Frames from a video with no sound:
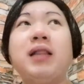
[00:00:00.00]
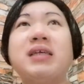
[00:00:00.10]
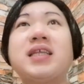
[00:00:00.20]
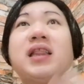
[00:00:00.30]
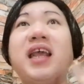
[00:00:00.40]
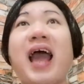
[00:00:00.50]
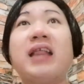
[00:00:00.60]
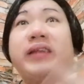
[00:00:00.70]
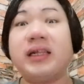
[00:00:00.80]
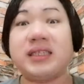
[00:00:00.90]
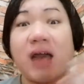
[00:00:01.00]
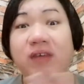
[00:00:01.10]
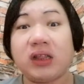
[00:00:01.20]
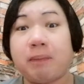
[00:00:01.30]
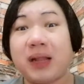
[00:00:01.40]
Nasa
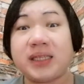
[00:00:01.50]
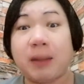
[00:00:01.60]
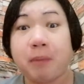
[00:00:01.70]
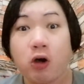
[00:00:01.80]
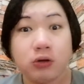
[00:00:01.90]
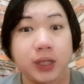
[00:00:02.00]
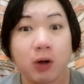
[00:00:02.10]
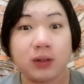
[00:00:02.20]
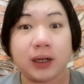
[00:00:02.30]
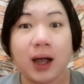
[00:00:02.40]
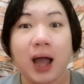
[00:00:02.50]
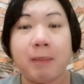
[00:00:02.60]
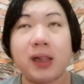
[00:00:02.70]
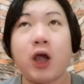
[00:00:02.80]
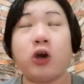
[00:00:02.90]
370 plus na po kung di ako
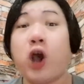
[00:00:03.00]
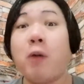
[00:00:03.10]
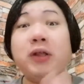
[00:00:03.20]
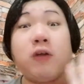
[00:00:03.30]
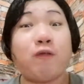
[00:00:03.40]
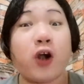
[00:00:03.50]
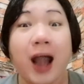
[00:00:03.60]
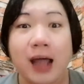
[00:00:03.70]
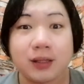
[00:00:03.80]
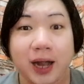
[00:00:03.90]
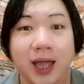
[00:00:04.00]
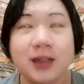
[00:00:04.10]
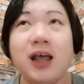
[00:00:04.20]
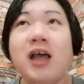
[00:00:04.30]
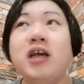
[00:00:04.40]
nagkakamali or going to
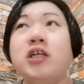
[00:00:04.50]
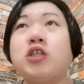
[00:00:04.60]
400.